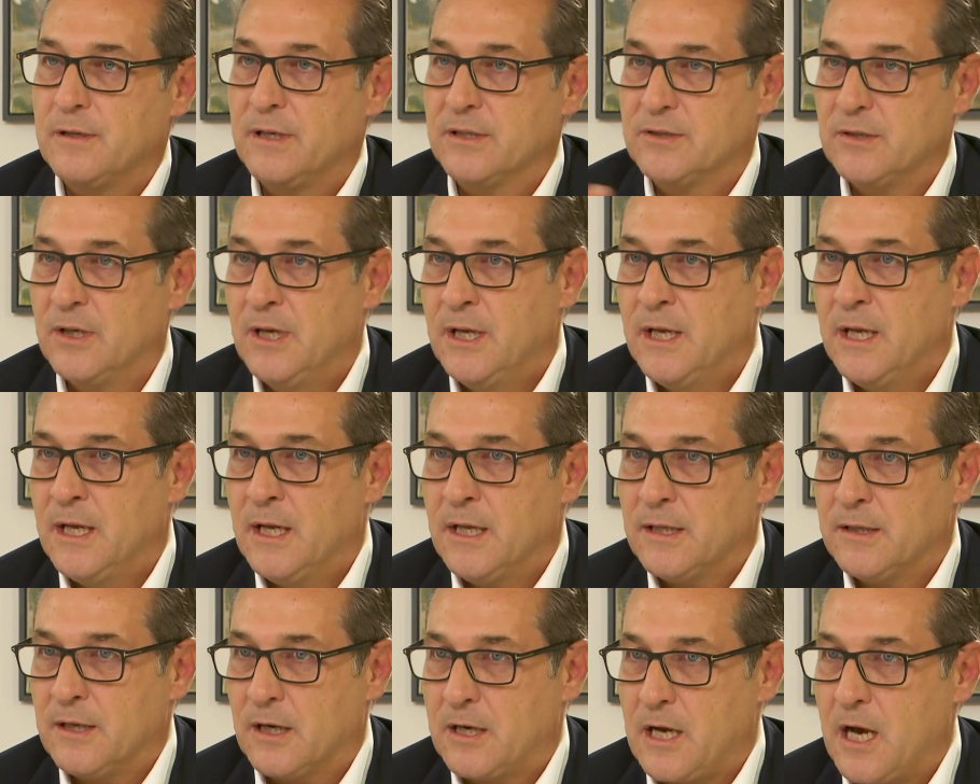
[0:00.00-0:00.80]
Also
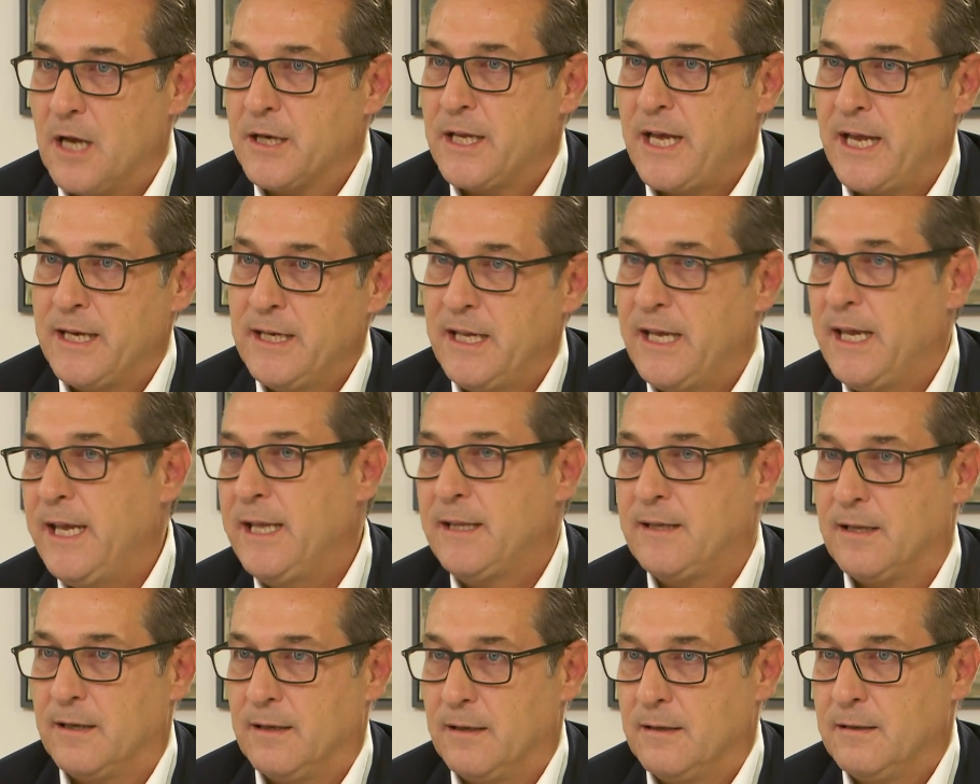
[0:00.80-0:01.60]
da kann ein
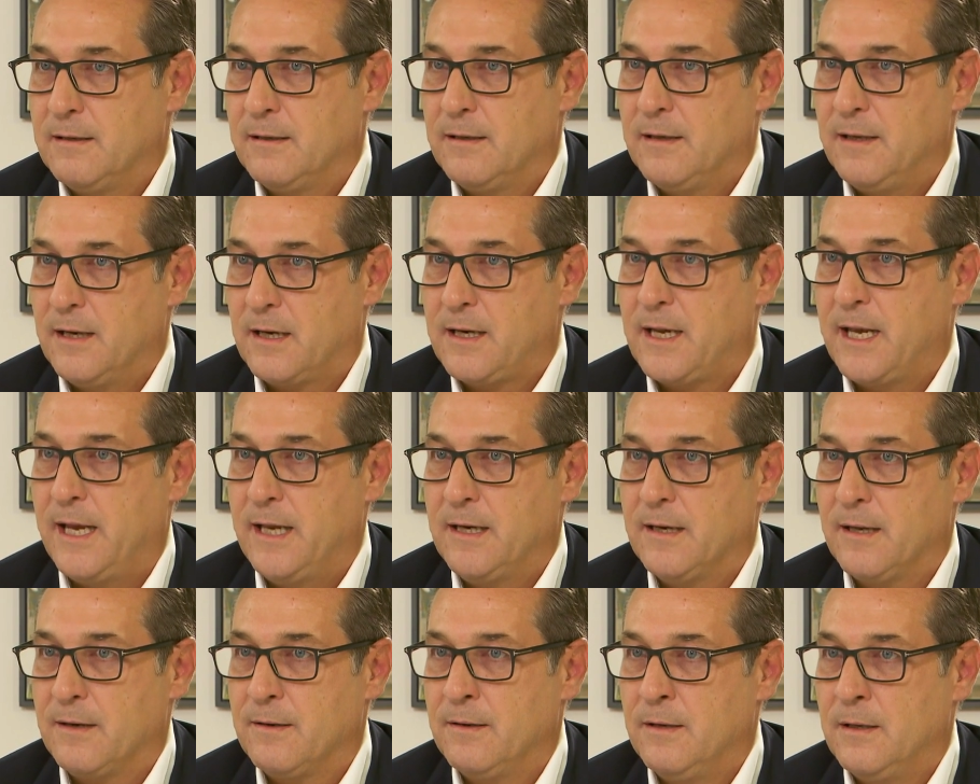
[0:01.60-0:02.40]
jeder
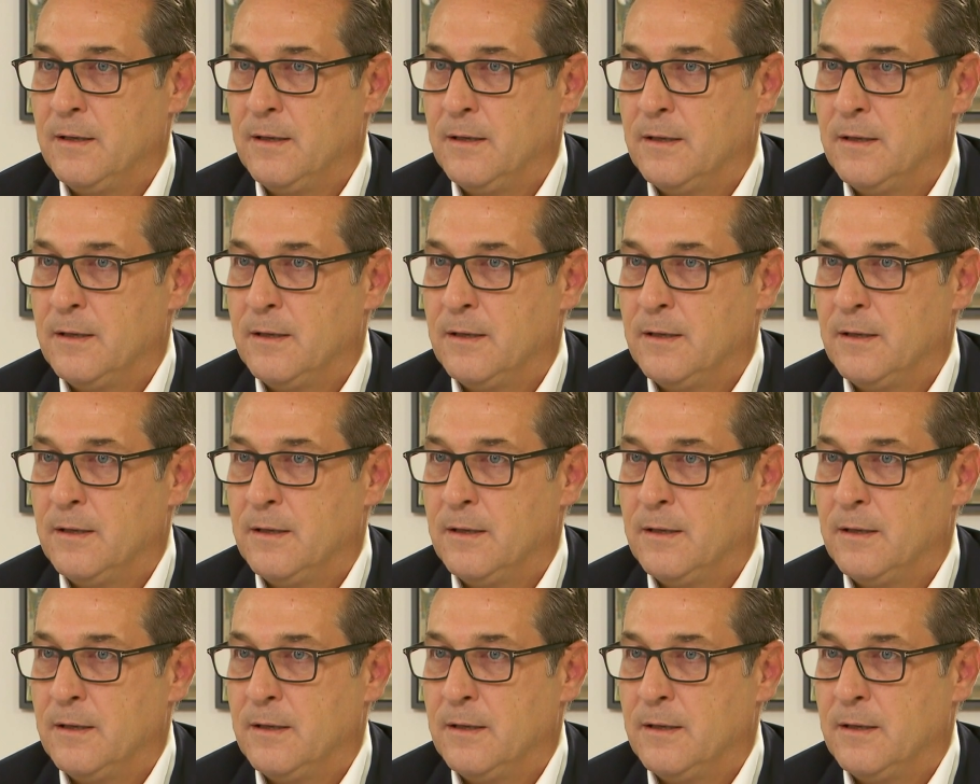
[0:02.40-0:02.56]
erkennen,